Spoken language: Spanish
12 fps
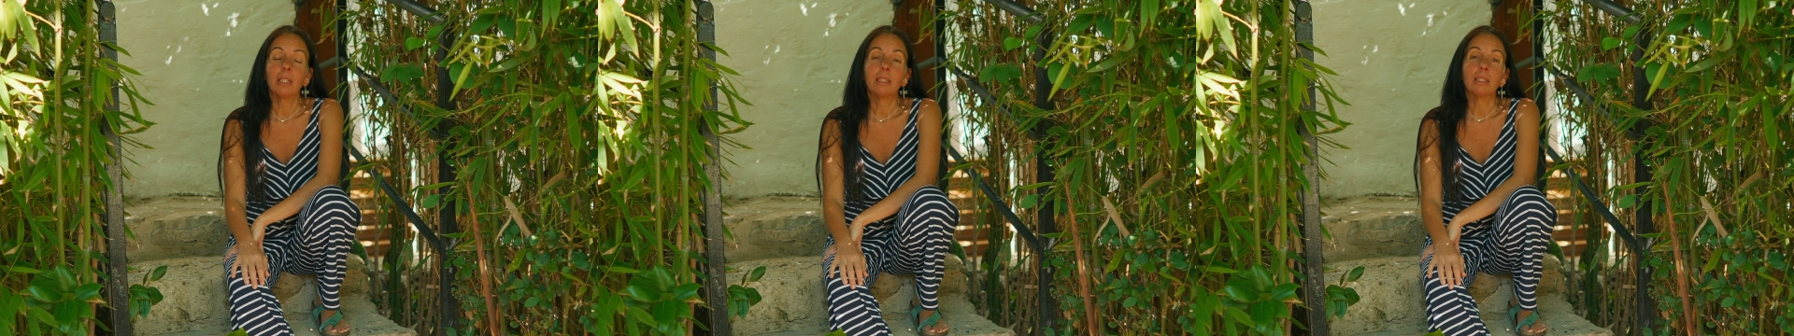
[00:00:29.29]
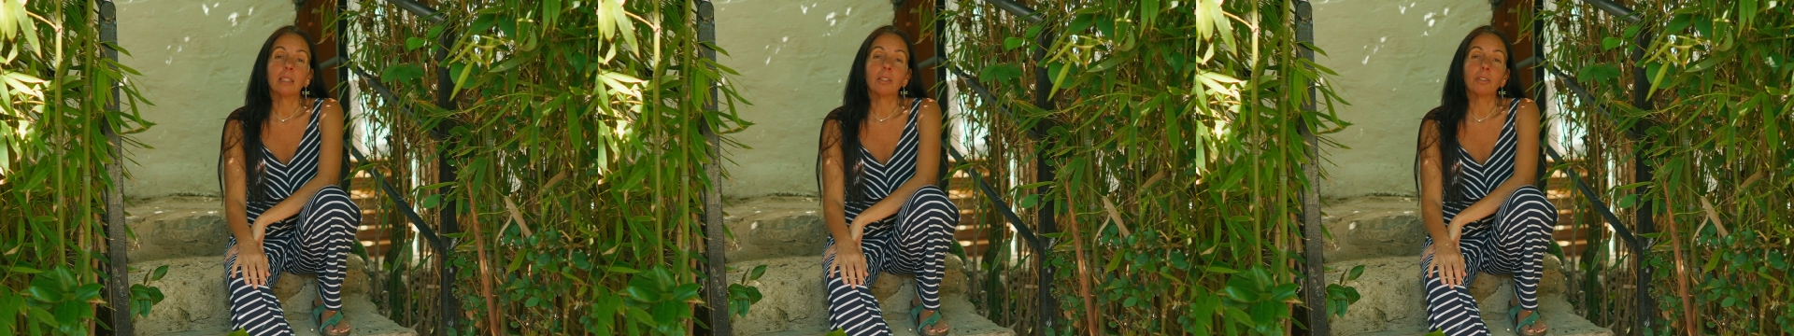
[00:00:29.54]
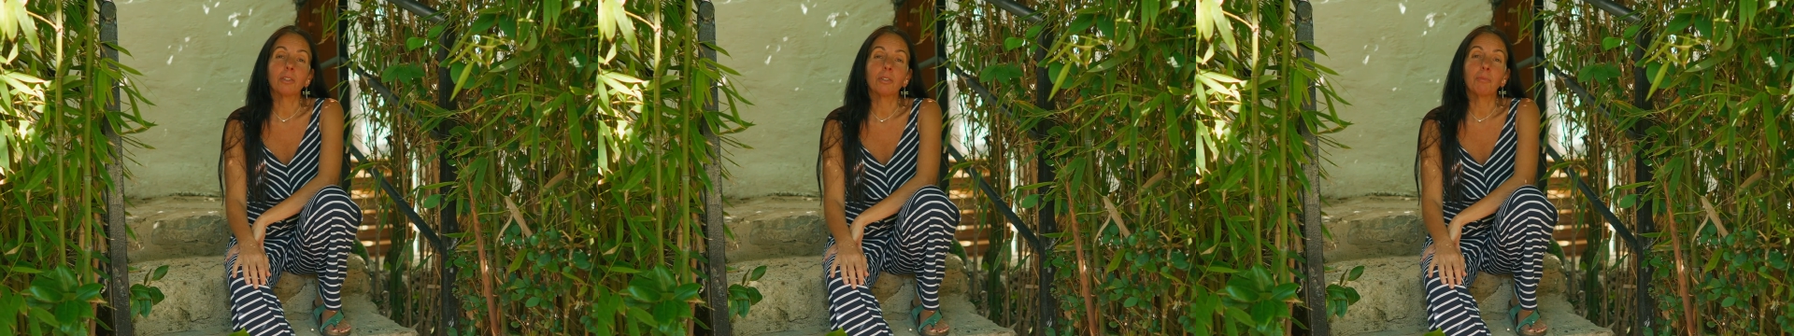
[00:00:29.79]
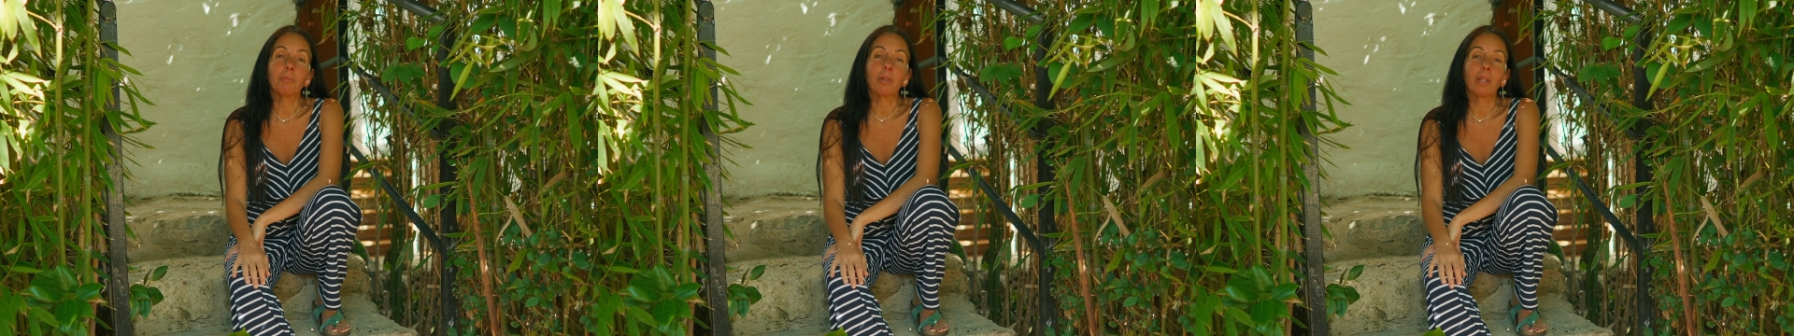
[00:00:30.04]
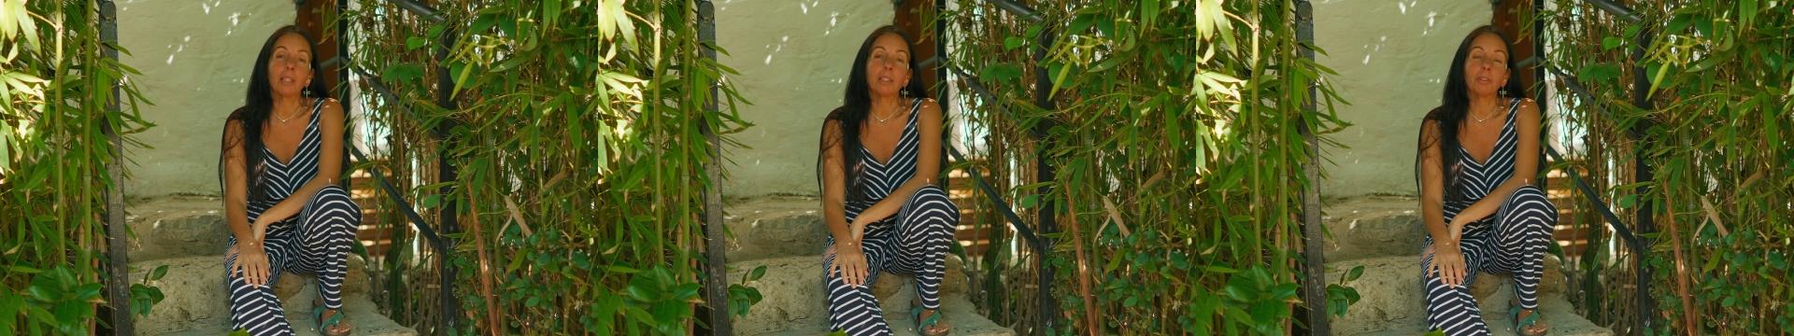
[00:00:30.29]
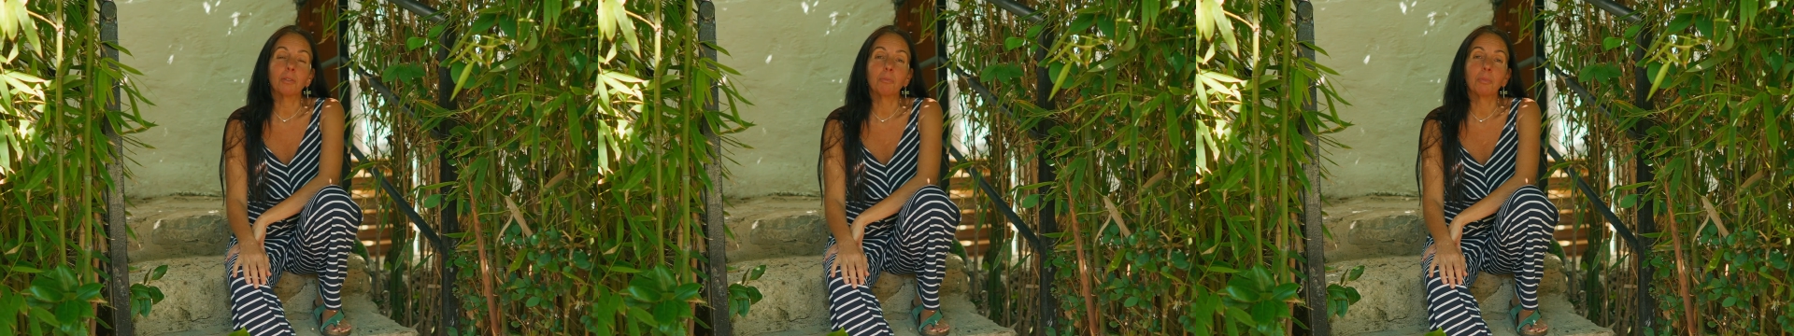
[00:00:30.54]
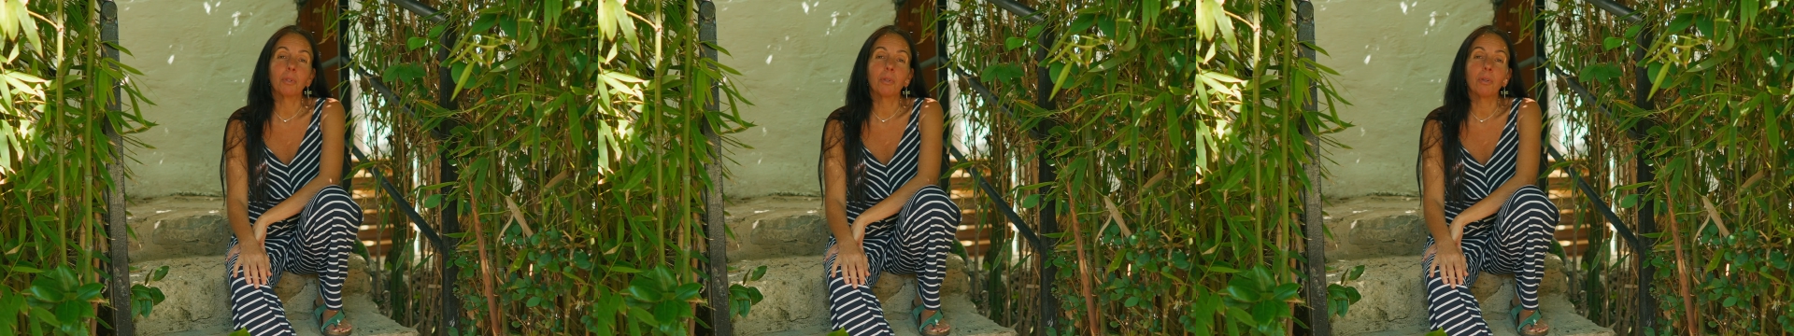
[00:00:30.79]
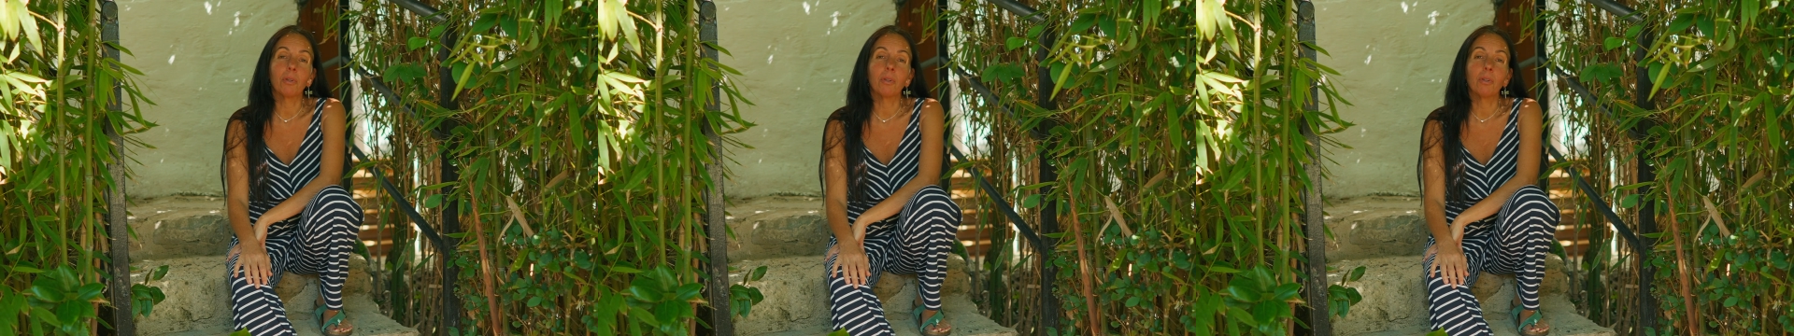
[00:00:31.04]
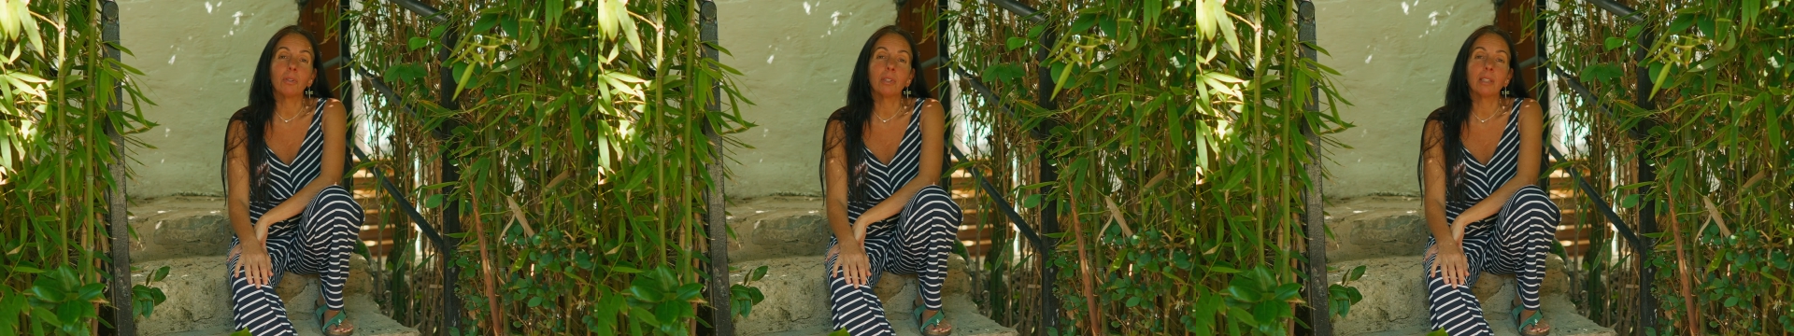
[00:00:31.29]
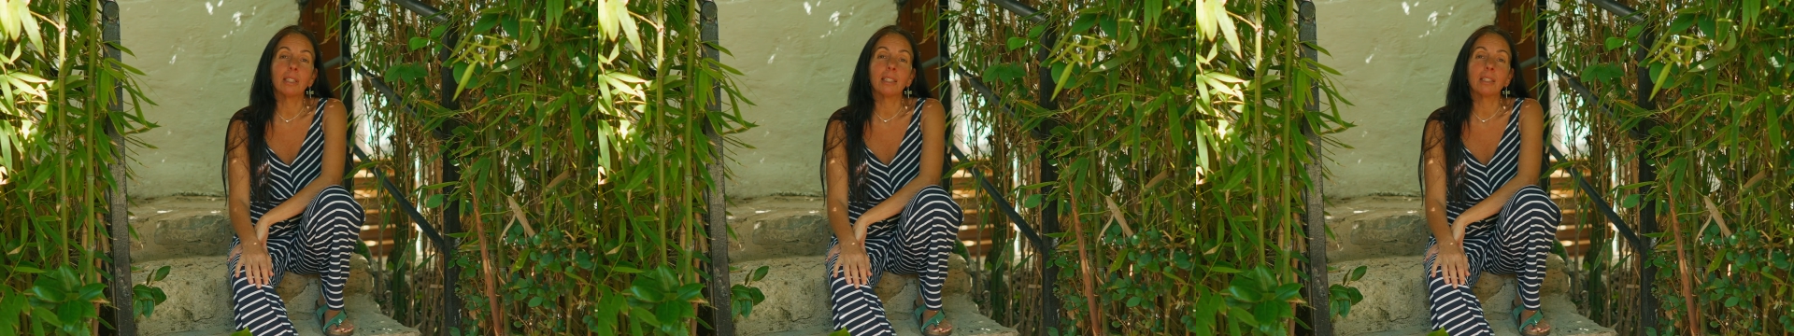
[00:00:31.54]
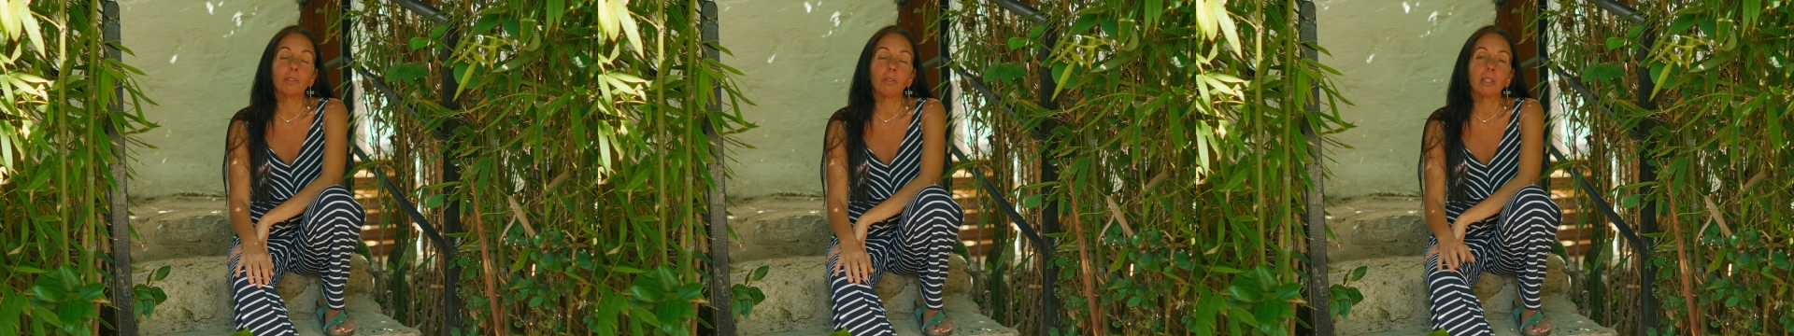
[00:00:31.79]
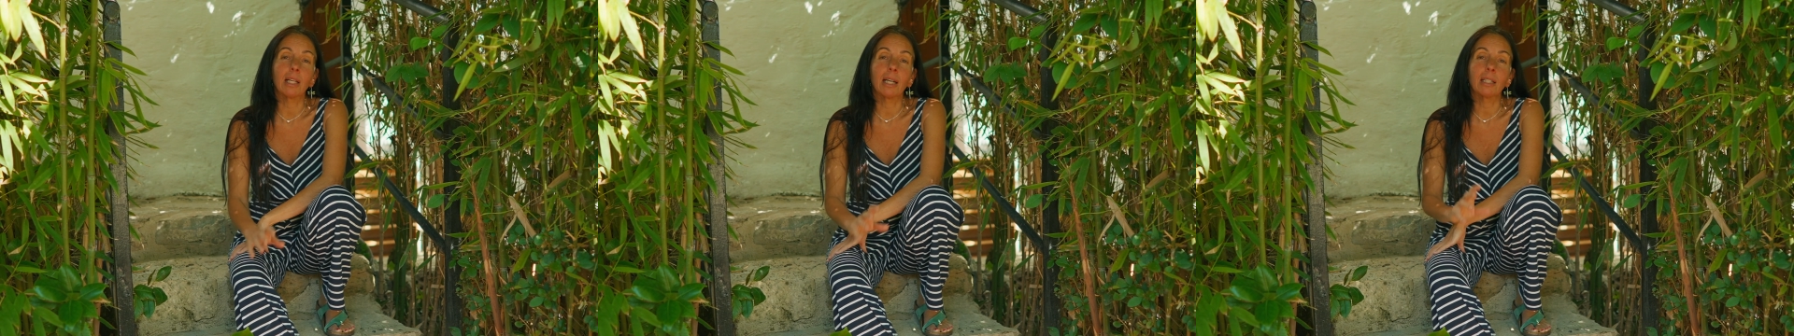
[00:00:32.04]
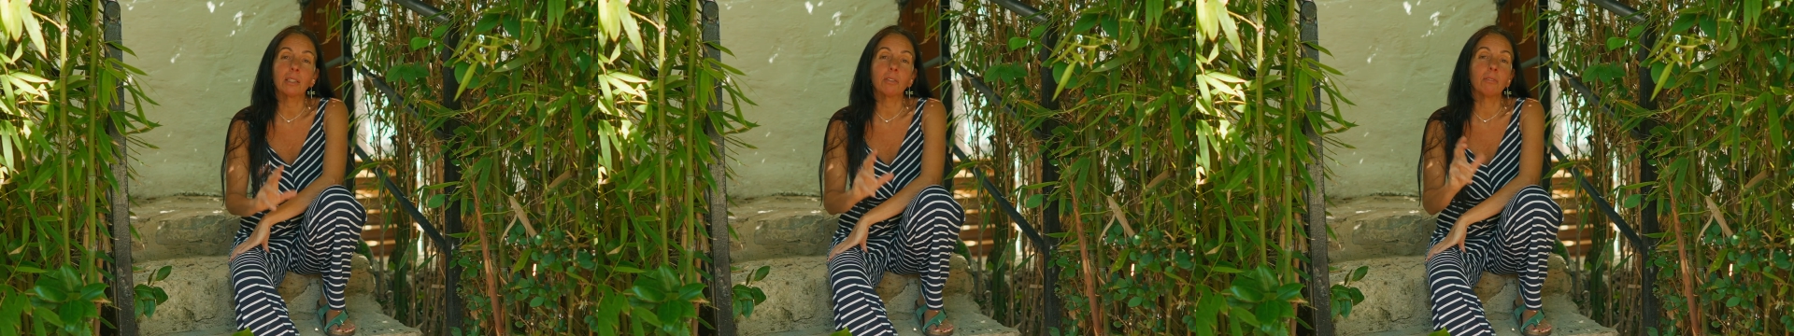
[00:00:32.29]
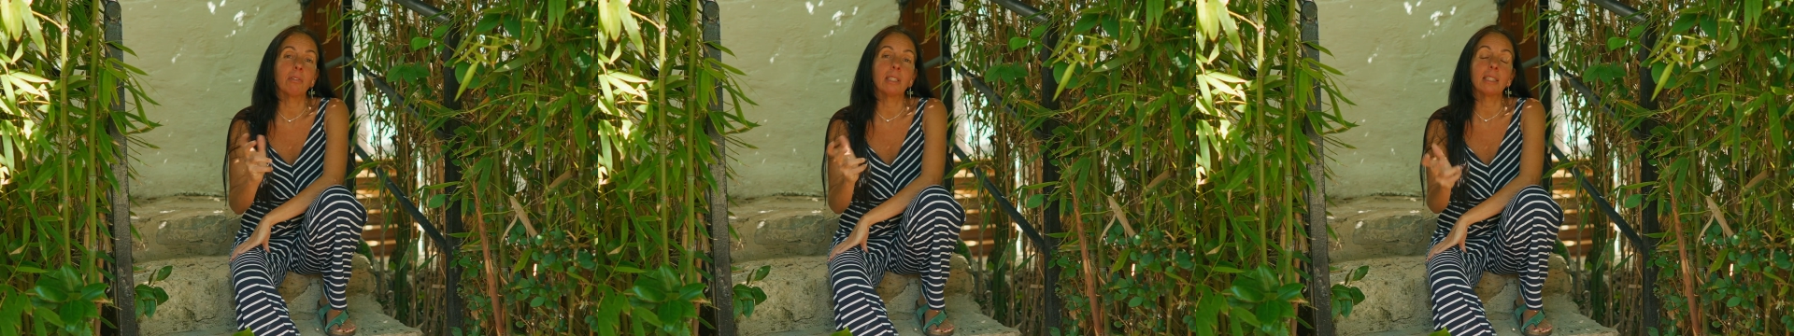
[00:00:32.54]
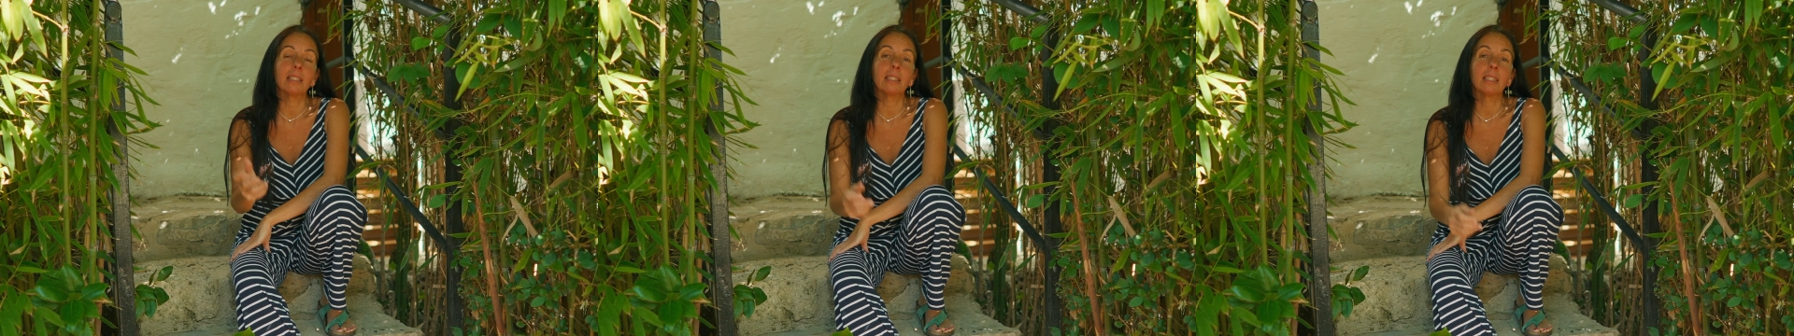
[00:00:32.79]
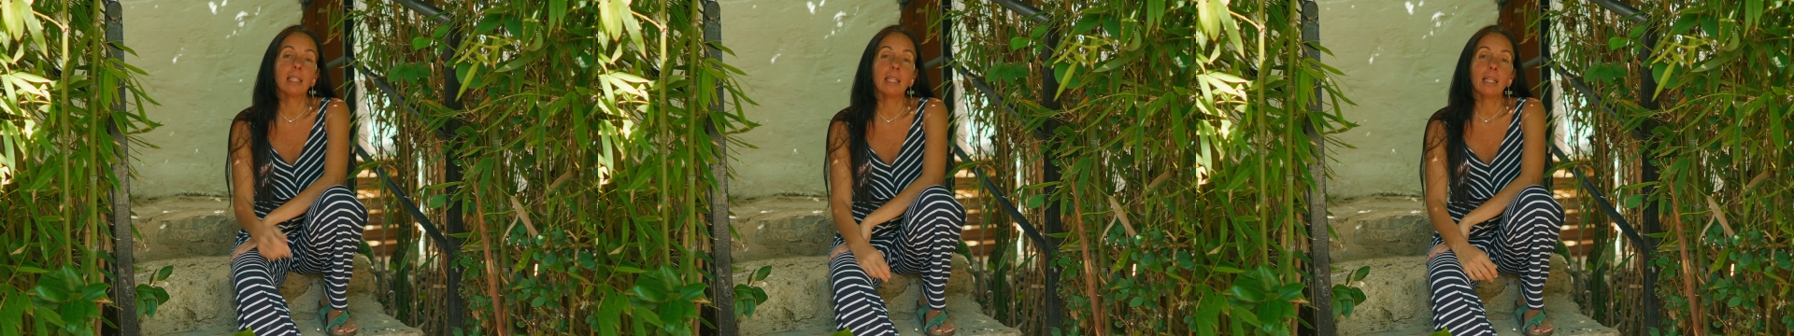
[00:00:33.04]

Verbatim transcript: sino son procesos un poco de soltar, son fases